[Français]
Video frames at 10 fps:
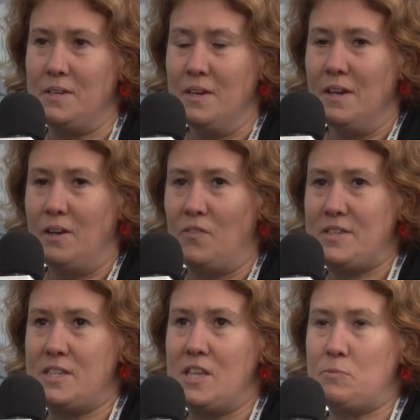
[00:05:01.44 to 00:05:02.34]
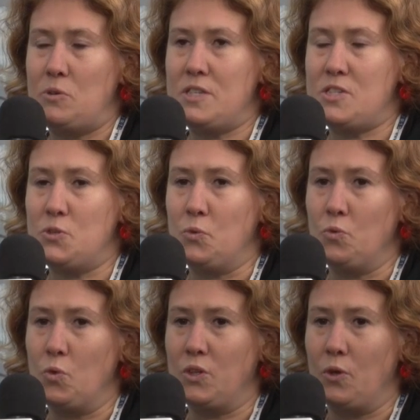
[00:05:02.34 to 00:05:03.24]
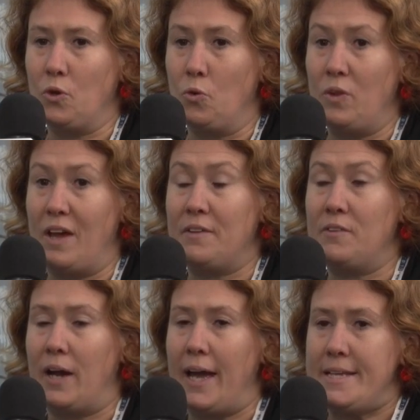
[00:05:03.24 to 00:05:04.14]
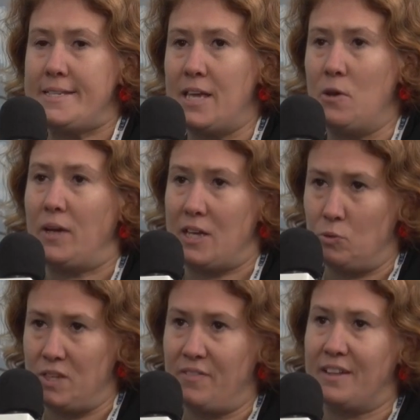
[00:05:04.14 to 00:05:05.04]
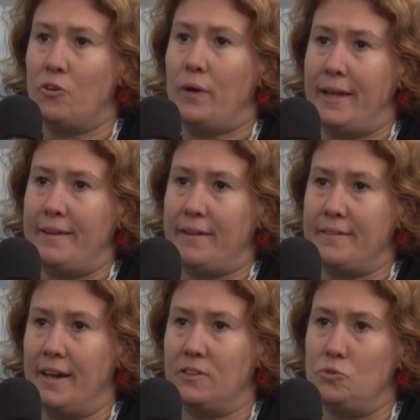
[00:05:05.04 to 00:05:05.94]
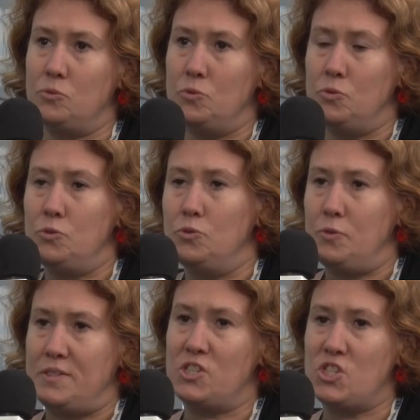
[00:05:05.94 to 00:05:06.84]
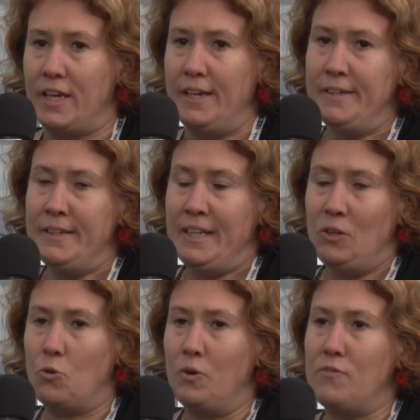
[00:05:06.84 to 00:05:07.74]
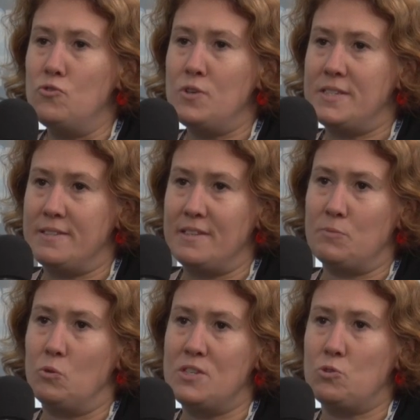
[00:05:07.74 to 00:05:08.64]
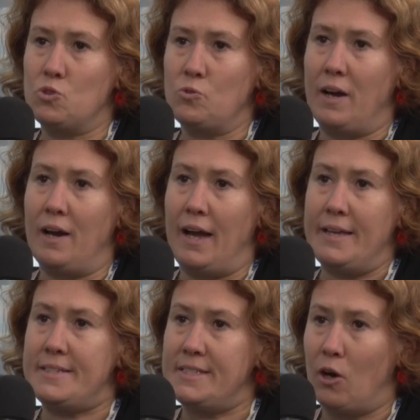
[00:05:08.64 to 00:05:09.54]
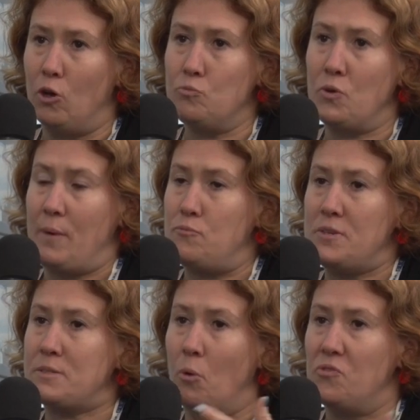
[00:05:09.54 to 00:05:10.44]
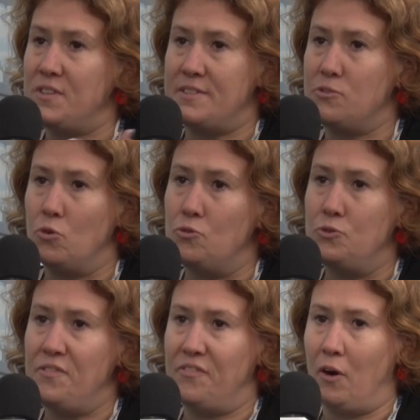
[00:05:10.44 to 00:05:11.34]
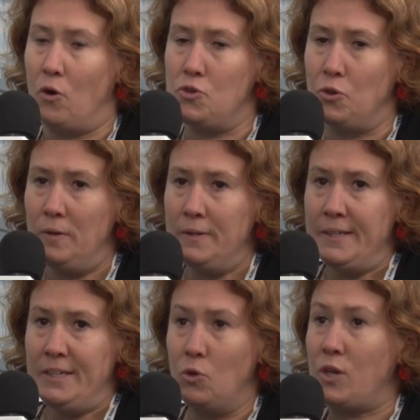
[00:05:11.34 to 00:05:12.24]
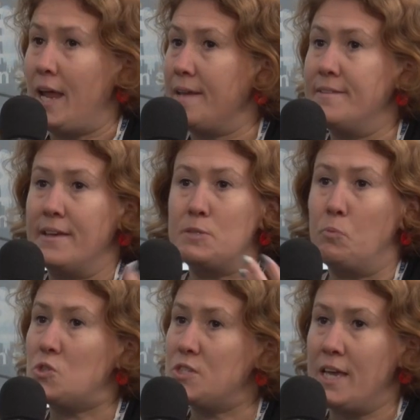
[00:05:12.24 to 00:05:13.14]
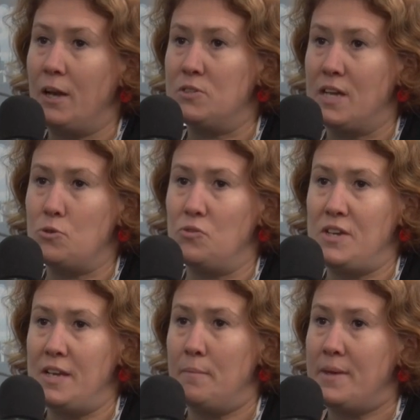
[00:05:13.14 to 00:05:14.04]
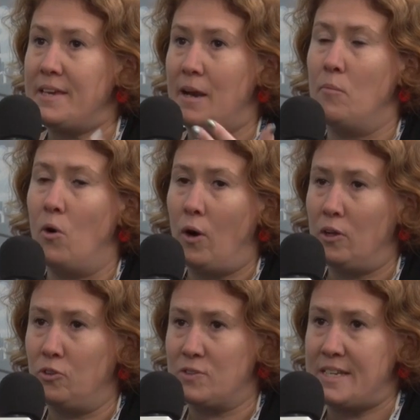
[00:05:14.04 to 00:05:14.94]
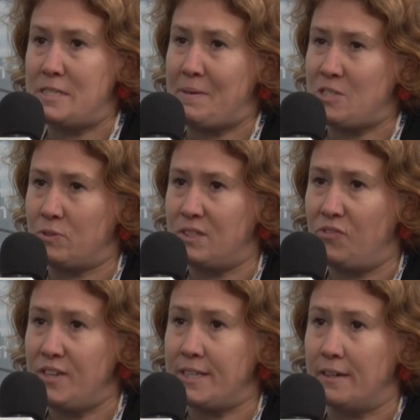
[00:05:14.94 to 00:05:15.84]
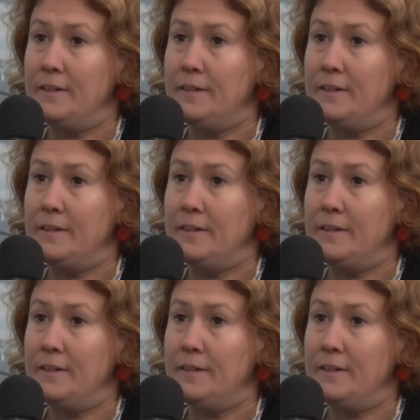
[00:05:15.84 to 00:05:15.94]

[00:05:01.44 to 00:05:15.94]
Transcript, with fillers: oui. En fait, c'est une exposition donc euh, qu'on a réalisée à l'occasion des 20 ans l'année dernière du, du SIG. Donc on a voulu que cette exposition soit itinérante pour qu'elle puisse profiter de différents lieux. Donc elle a été exposée à l'hôtel de ville, mais également dans un espace scientifique